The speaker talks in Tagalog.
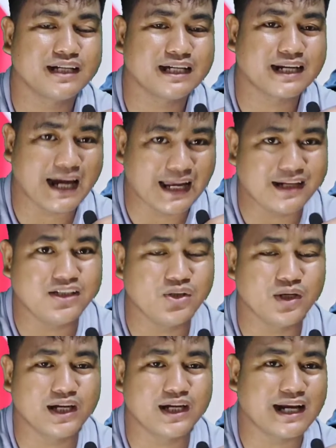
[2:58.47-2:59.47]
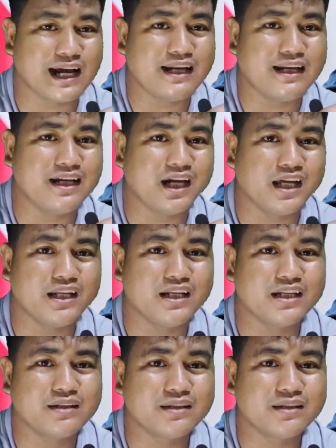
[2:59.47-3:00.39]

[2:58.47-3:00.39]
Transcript: Irally nyo ng irally yan